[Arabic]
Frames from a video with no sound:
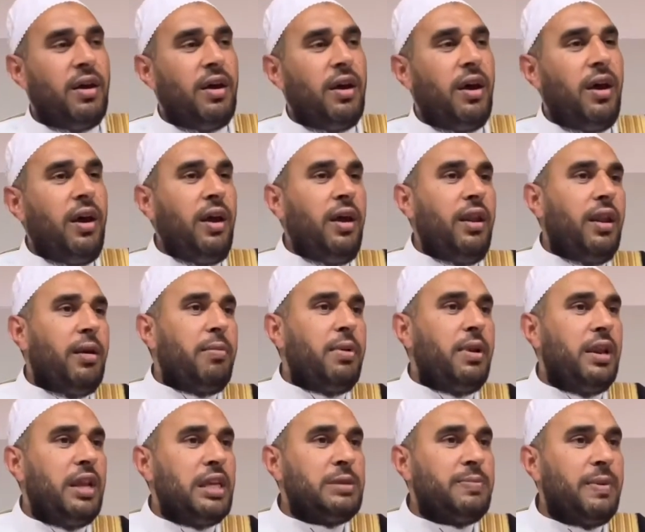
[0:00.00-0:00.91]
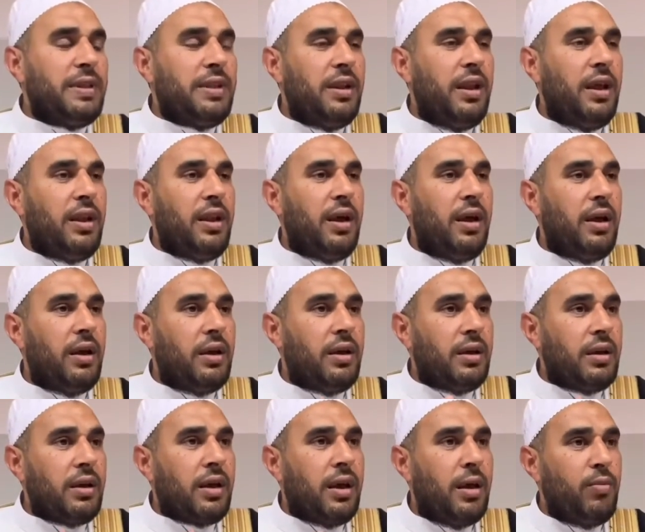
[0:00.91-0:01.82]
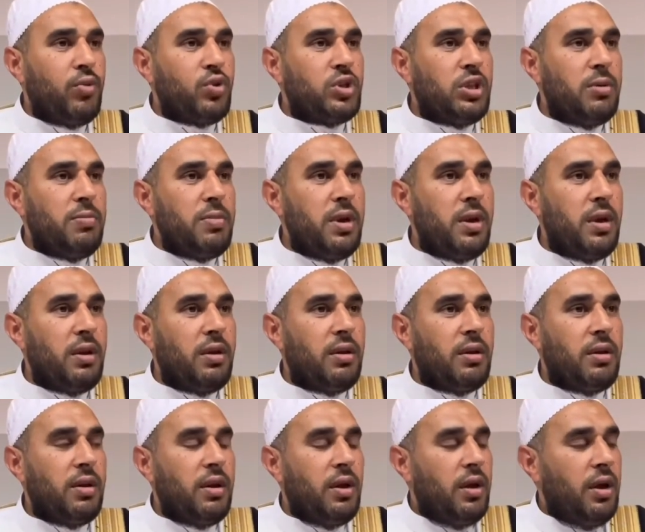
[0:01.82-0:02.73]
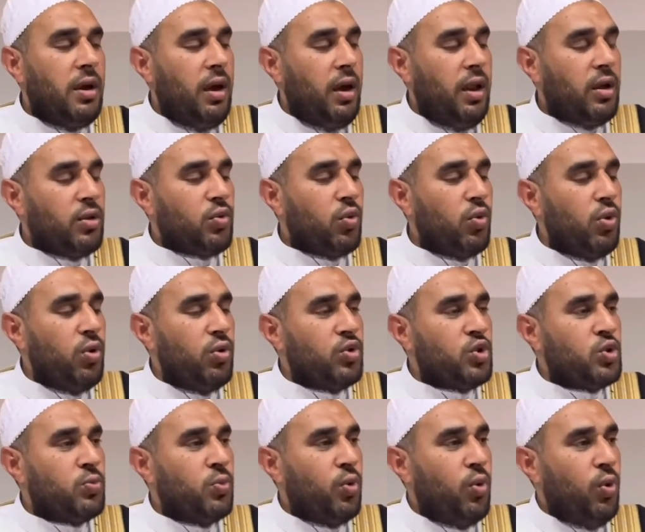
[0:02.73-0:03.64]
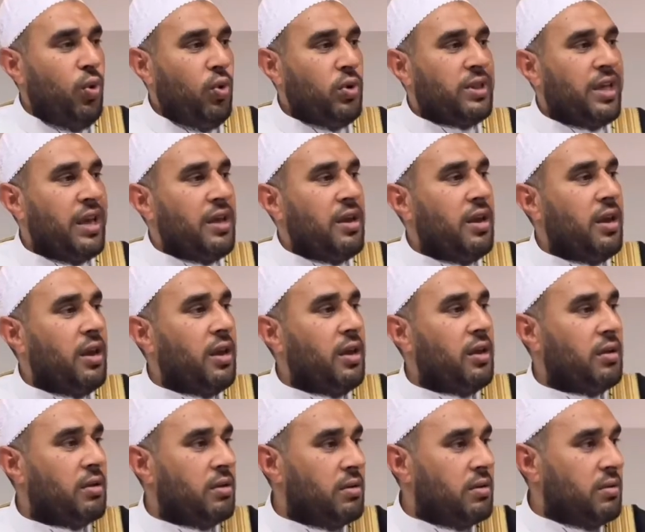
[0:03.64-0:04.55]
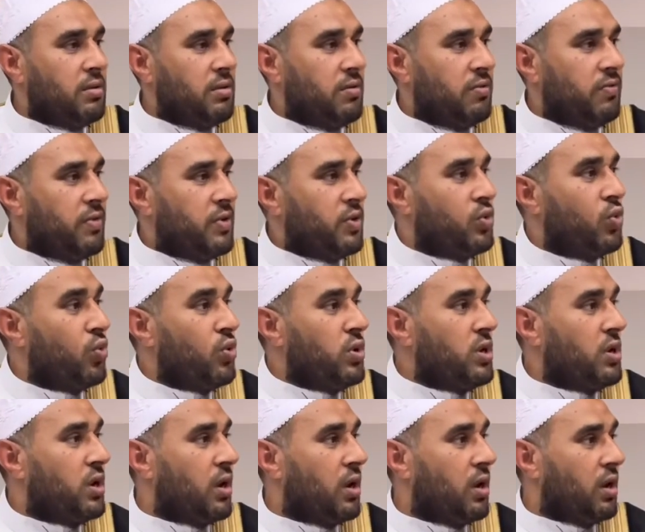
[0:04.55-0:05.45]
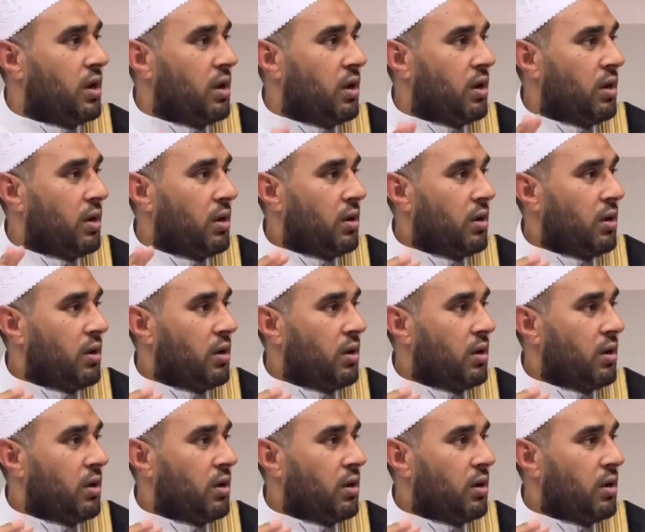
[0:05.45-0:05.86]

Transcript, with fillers: احنا بالنسبه لنا كمسلمين احنا طول الاسبوع تايهين في الدنيا